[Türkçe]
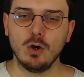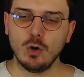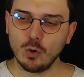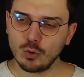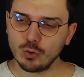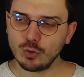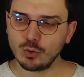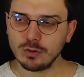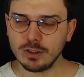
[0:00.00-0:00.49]

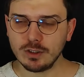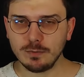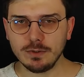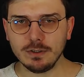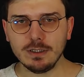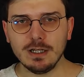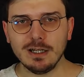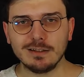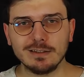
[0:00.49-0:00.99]

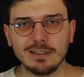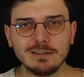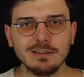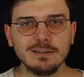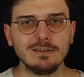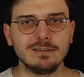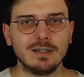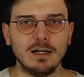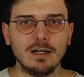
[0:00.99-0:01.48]
okuduklarımı
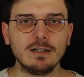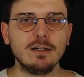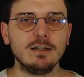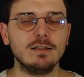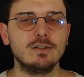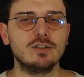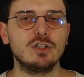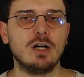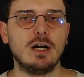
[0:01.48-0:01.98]
nasıl daha
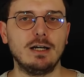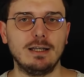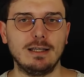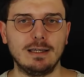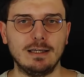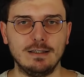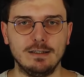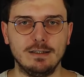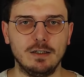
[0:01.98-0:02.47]
kalıcı hale
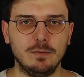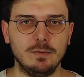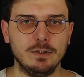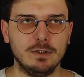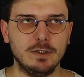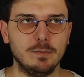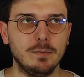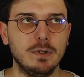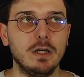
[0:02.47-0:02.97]

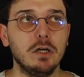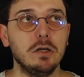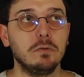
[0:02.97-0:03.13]
getirebilirim,